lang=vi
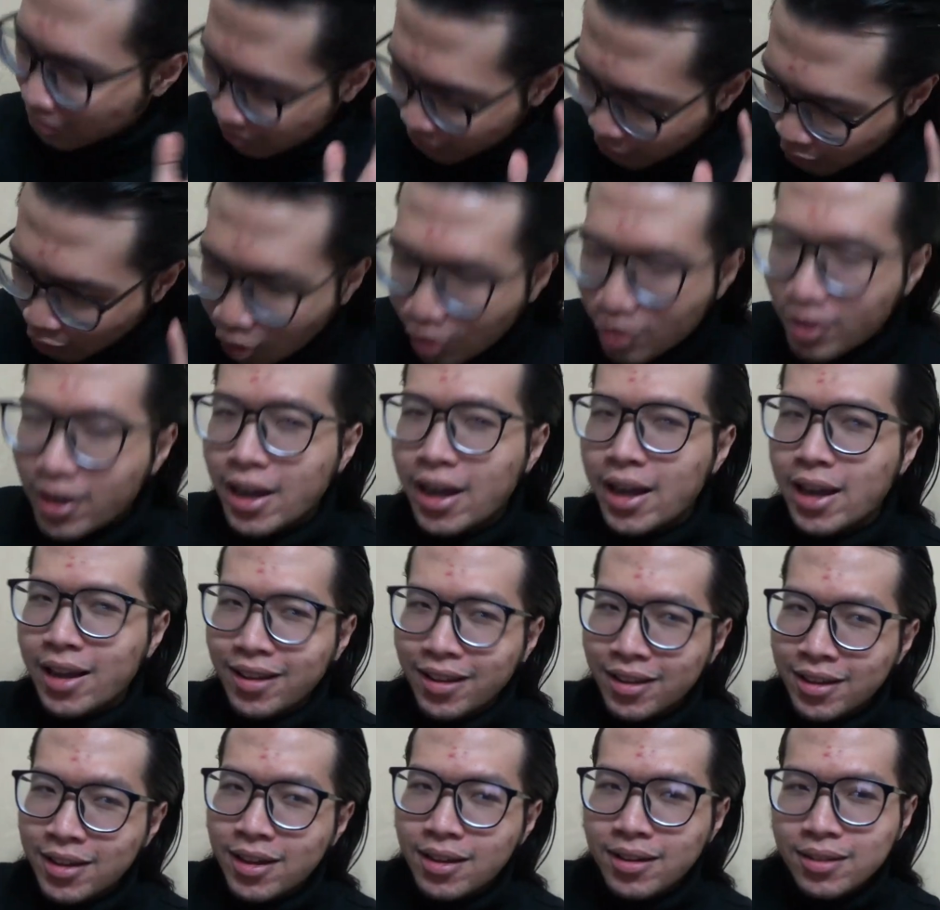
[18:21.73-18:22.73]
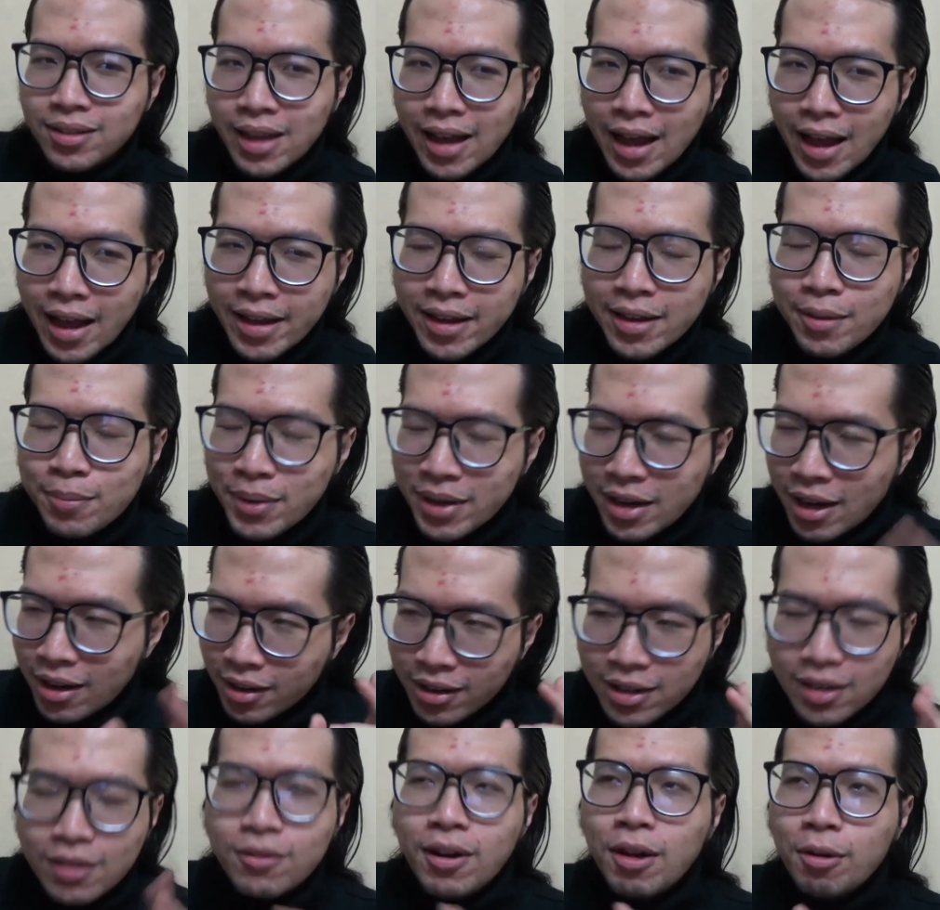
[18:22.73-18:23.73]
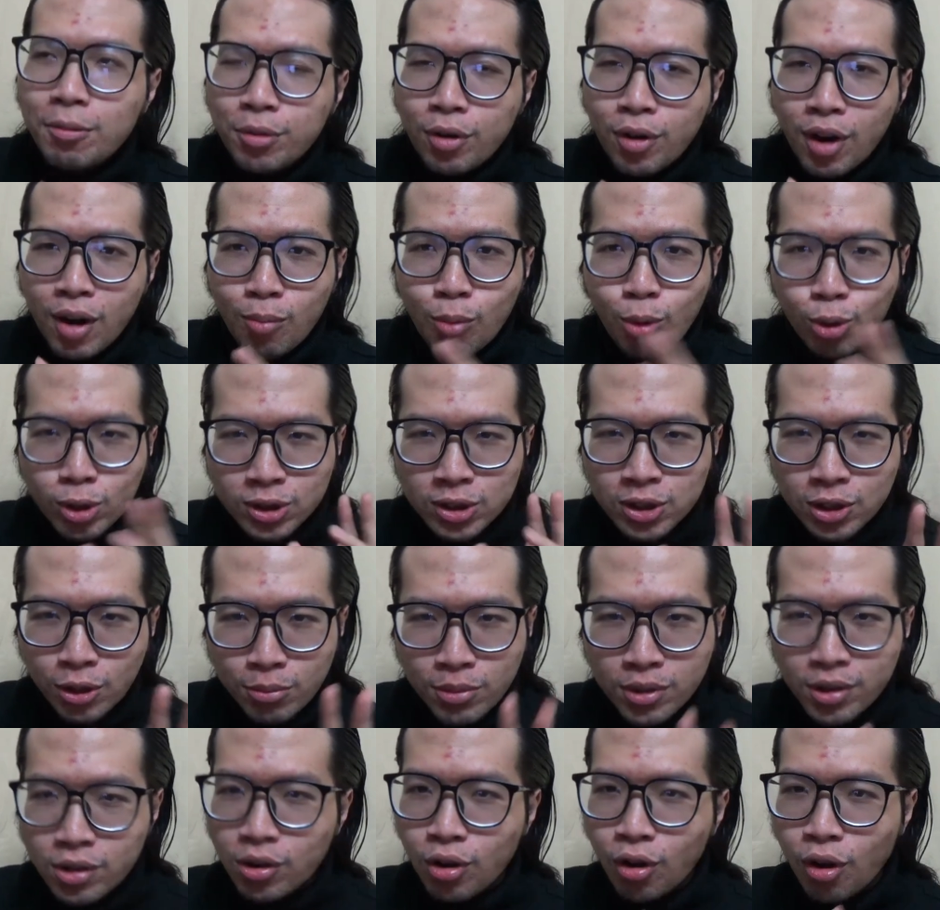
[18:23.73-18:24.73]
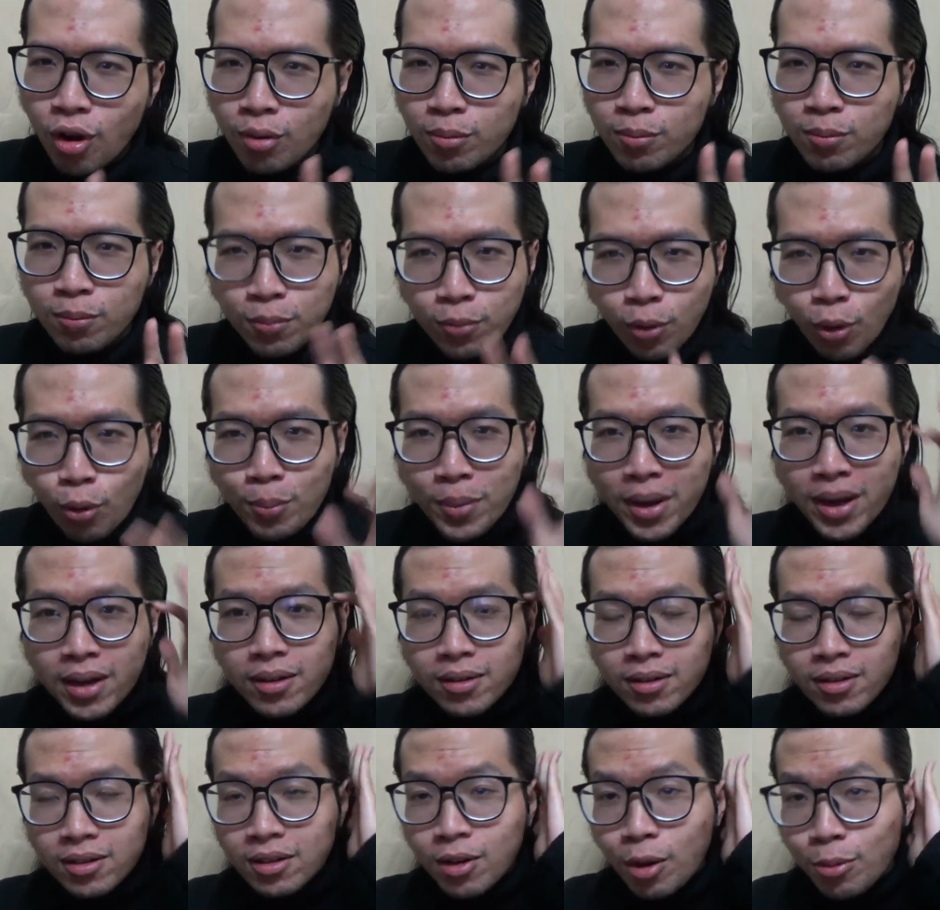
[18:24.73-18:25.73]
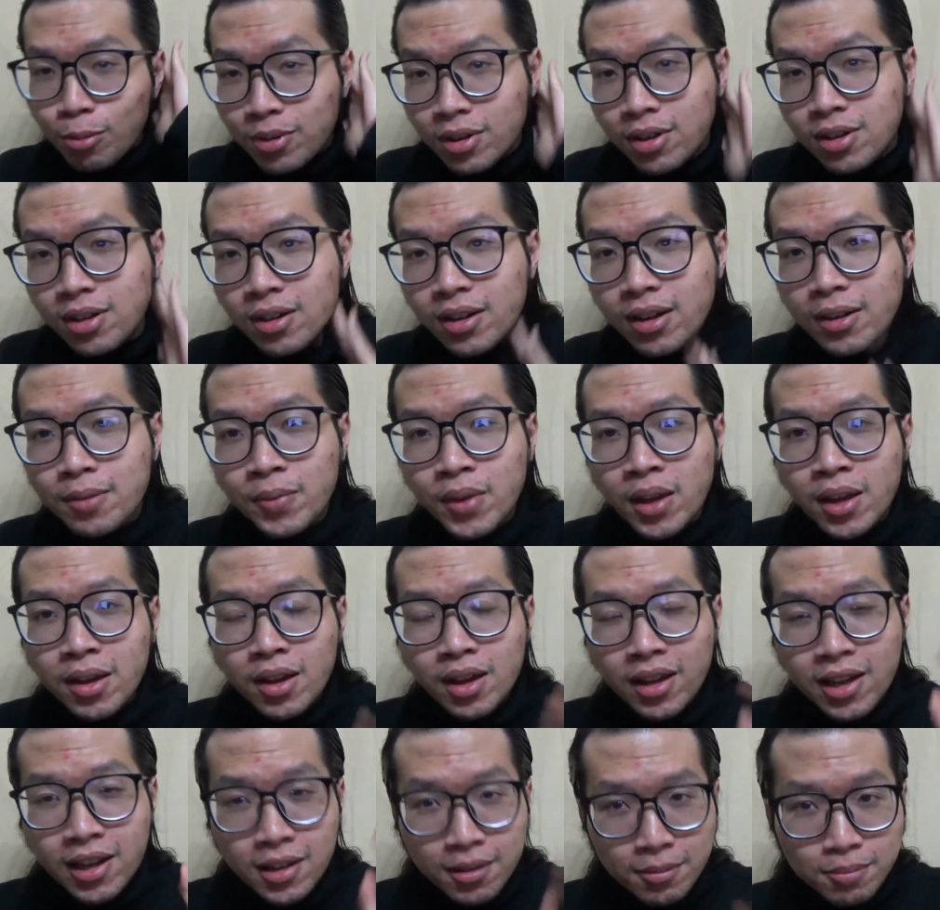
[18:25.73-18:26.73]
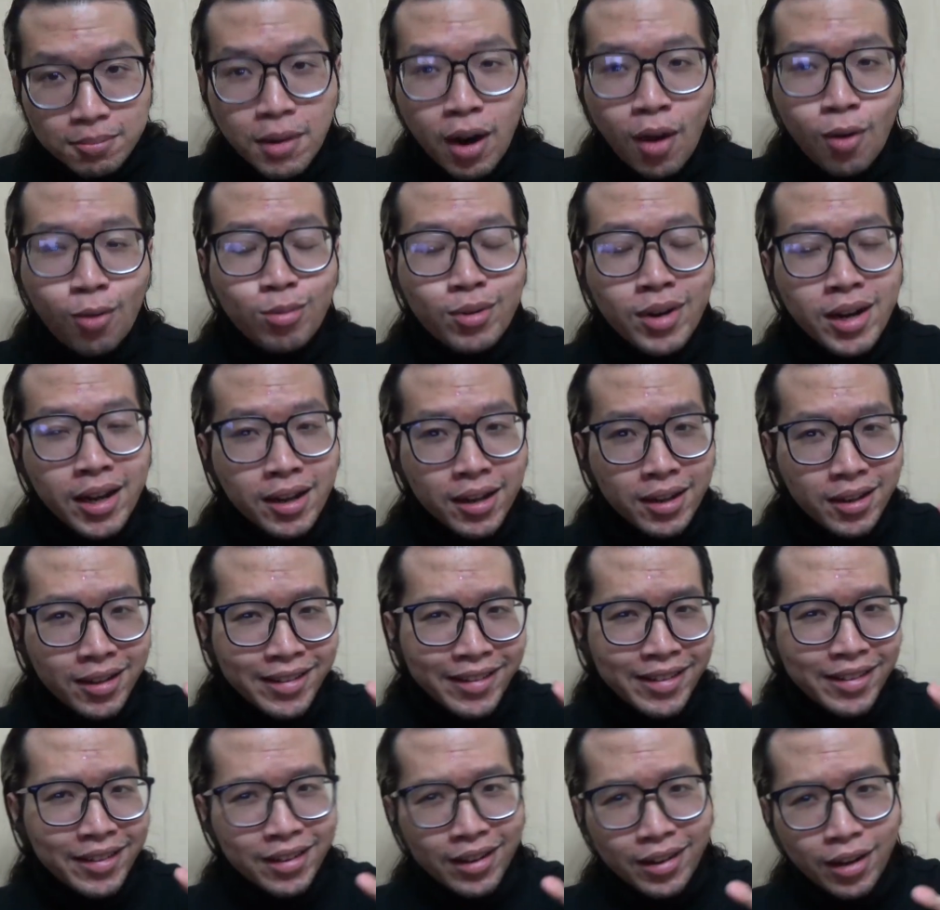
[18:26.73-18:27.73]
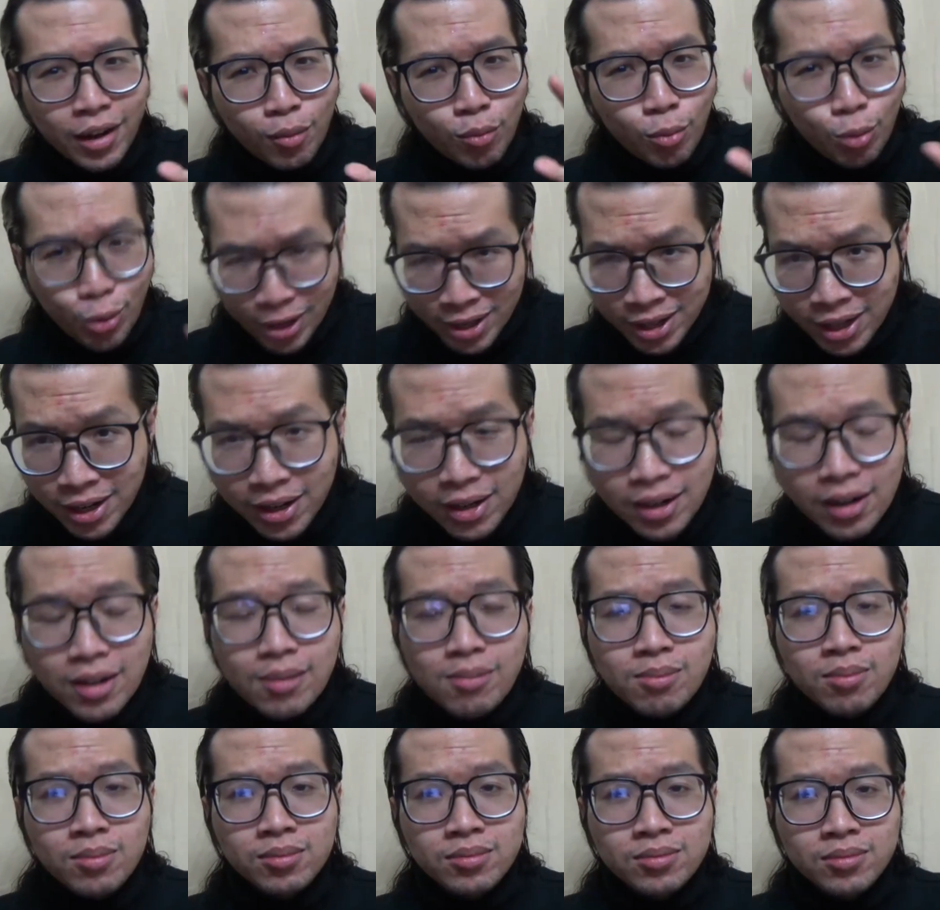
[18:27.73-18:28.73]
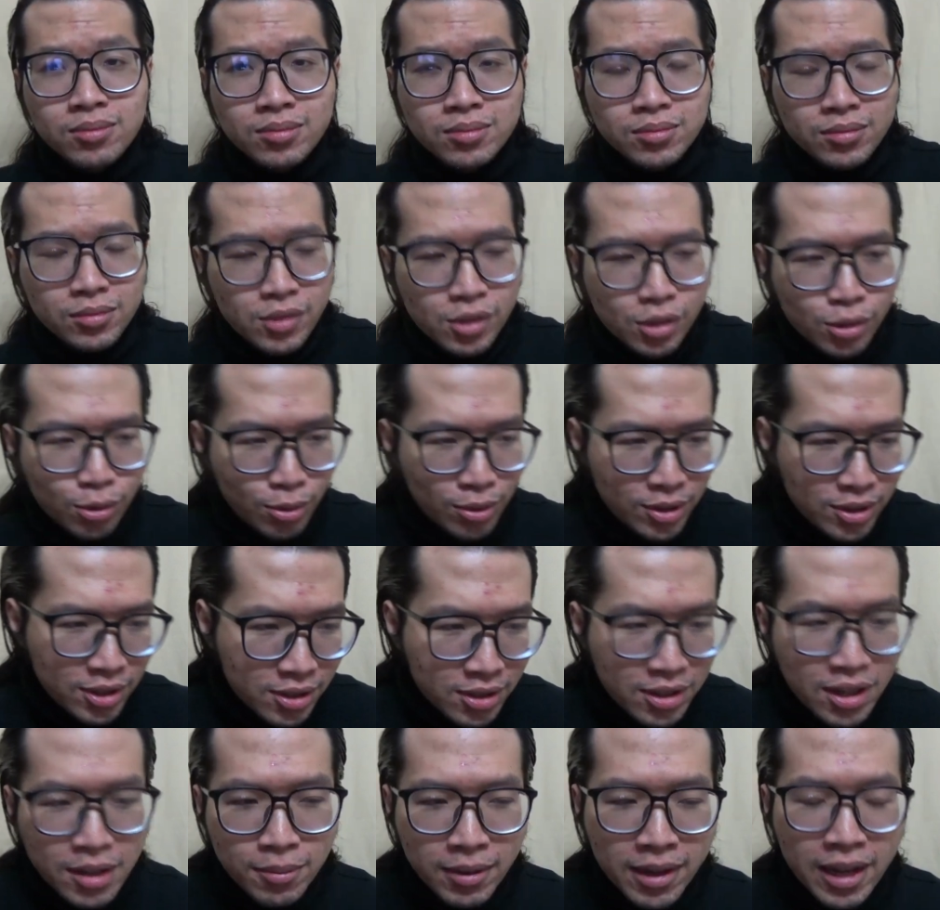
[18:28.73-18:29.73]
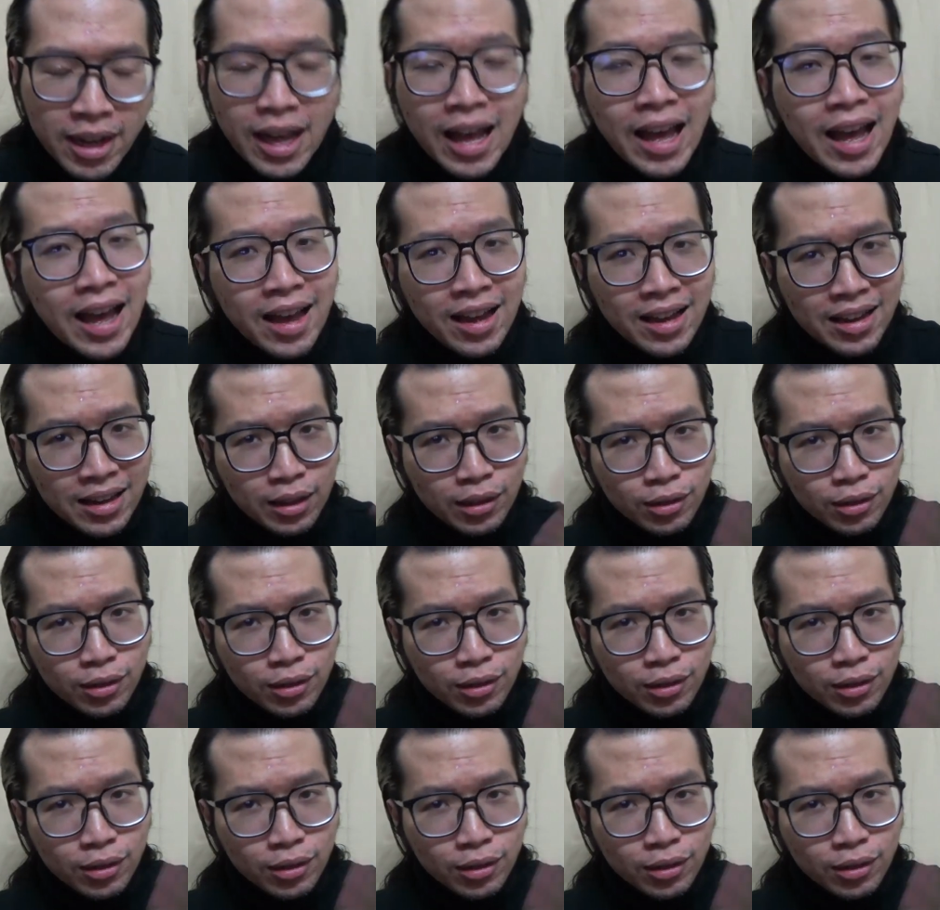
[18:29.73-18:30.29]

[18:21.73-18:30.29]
con này hiện tại mình đang kỳ vọng nó là một trong những con pomade ốc nước ít bóng này à, mùi thơm rồi giữ nếp khá